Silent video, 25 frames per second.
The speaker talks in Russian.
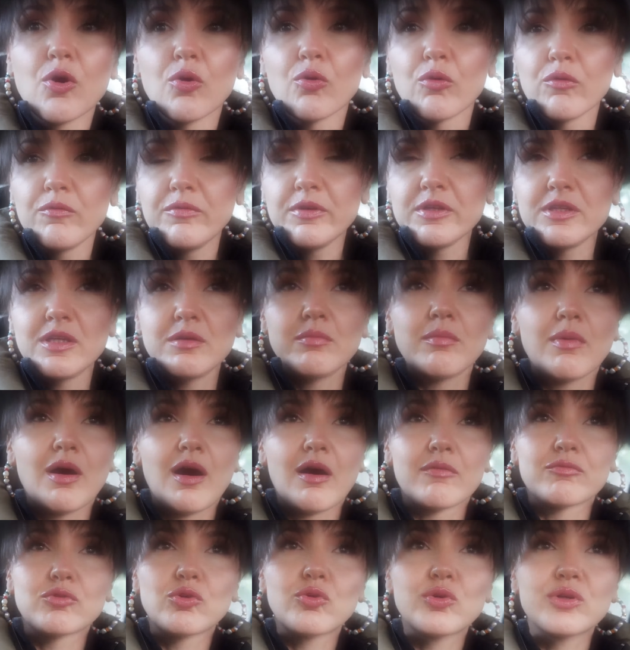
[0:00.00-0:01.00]
Увидим.
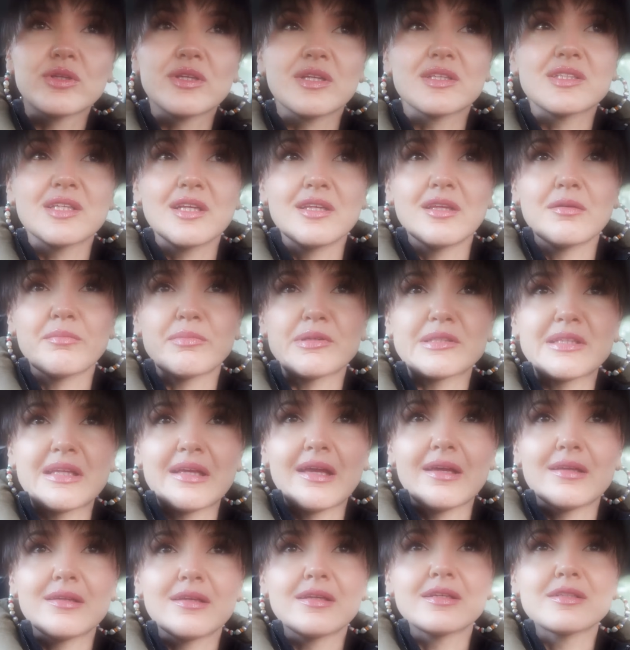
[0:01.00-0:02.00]
А вдруг, если на
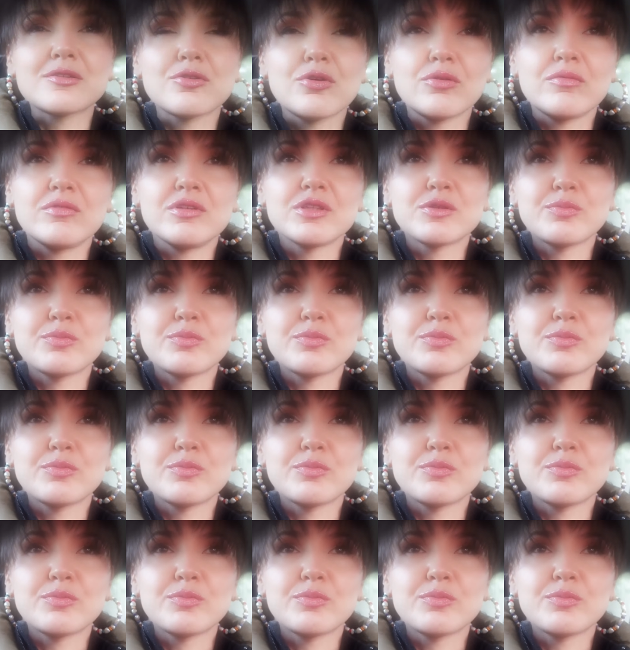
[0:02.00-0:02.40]
постоянной основе